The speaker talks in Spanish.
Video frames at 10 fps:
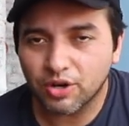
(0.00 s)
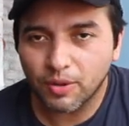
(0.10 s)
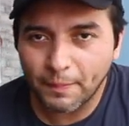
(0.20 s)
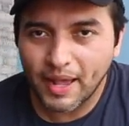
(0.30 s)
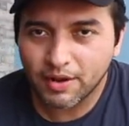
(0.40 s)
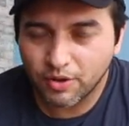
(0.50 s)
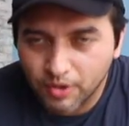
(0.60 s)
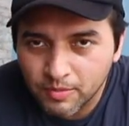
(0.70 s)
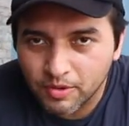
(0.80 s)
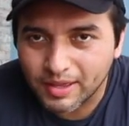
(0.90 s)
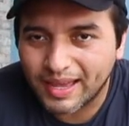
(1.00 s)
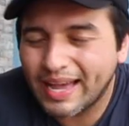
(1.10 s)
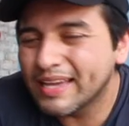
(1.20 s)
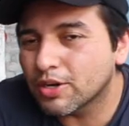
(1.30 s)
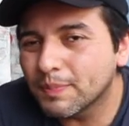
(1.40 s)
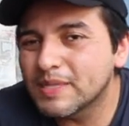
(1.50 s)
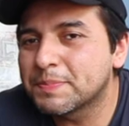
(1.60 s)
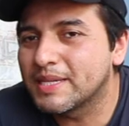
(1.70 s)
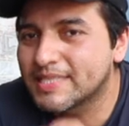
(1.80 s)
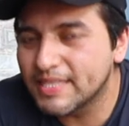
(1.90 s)
ropa cómoda. Hay ropa
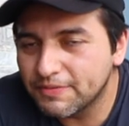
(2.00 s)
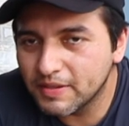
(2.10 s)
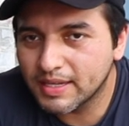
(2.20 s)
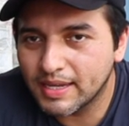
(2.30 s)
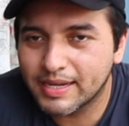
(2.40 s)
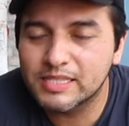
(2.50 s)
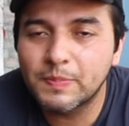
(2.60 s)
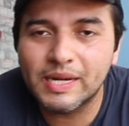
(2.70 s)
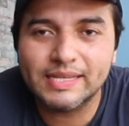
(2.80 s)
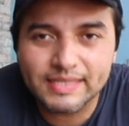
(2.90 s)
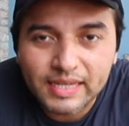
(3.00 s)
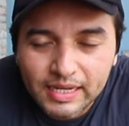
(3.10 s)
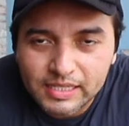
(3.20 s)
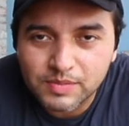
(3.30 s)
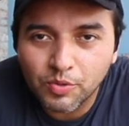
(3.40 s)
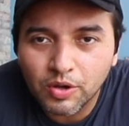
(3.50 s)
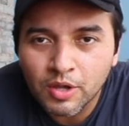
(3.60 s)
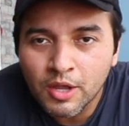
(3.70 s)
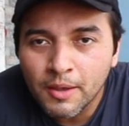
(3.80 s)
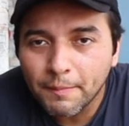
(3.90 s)
específica que es para ciclismo,
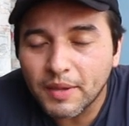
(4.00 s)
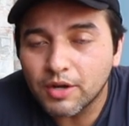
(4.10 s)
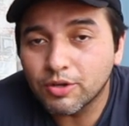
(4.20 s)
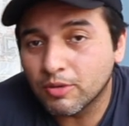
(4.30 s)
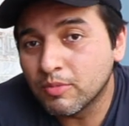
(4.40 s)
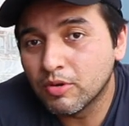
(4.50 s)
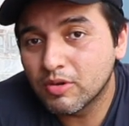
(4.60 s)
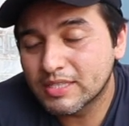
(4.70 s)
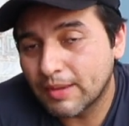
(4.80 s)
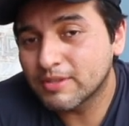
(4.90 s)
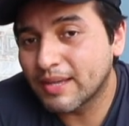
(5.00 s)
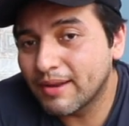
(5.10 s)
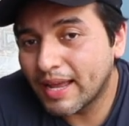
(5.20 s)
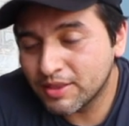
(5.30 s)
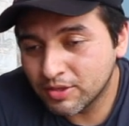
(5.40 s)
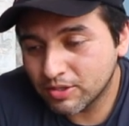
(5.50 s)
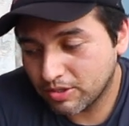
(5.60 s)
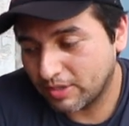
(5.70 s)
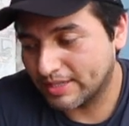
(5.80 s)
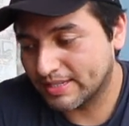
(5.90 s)
pero como estamos
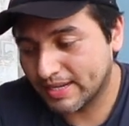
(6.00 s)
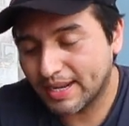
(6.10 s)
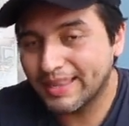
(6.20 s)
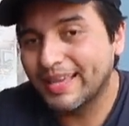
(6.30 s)
hablando acerca